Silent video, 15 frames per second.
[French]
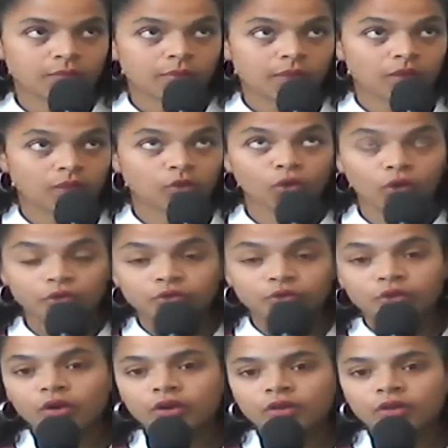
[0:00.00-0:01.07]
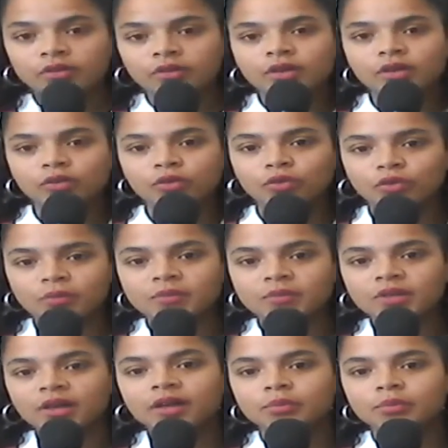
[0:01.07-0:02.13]
une entorse, quelque chose comme
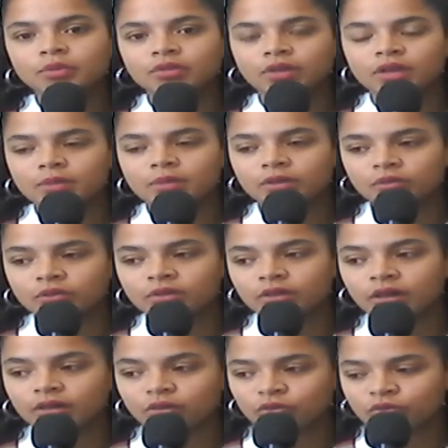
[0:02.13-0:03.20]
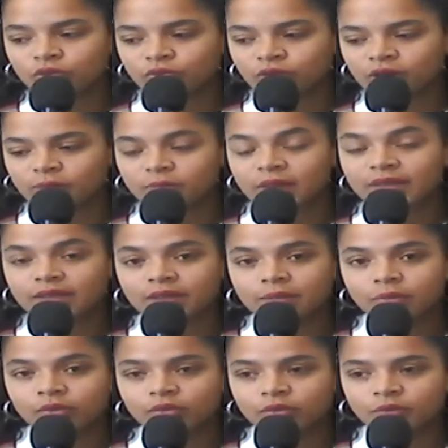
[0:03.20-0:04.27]
ça. Et puis voilà, il m'annonce ça, que je vais devoir être plâtrée
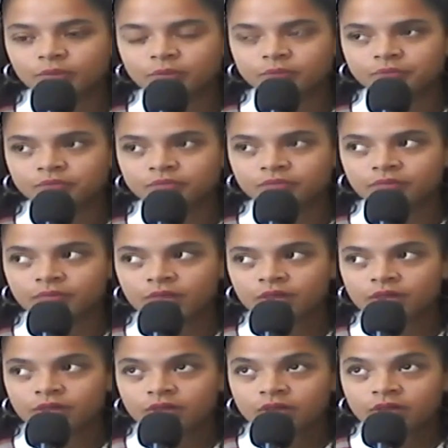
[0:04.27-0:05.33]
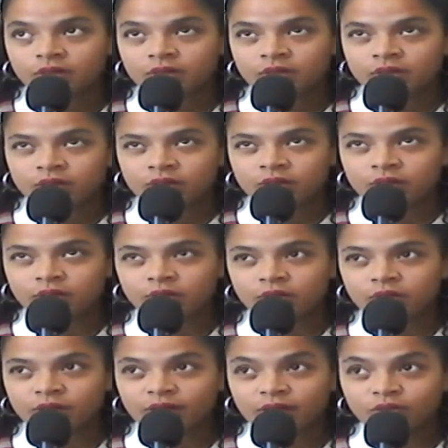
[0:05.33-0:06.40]
pendant 4
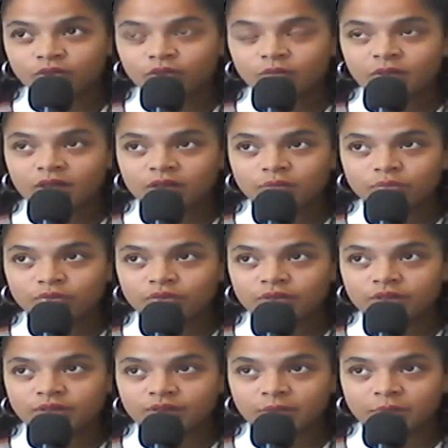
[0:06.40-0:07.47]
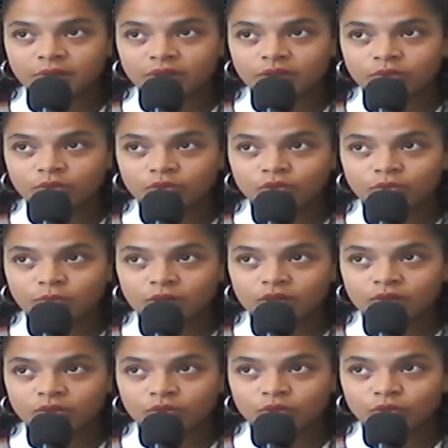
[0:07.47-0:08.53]
euh, semaines, puis après une
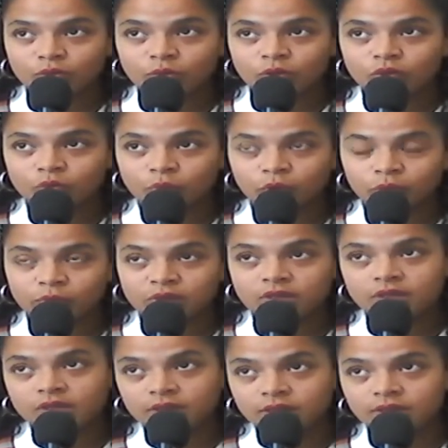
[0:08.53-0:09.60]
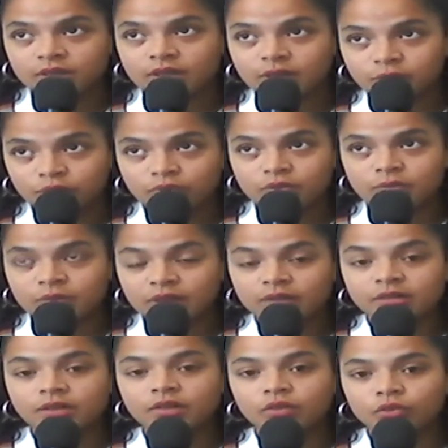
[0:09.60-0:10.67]
semaine euh, de botte porpédique et puis
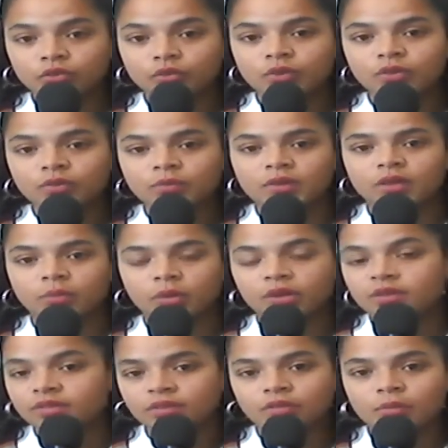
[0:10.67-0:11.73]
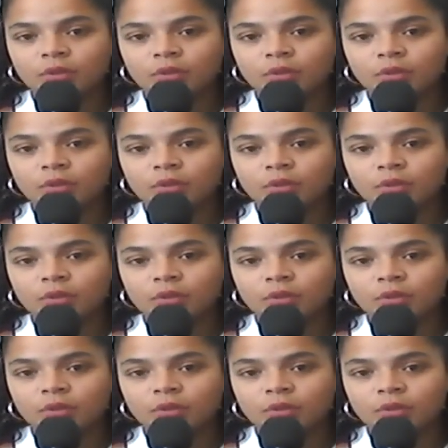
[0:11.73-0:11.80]
béquille ensuite. Mais après, il savait pas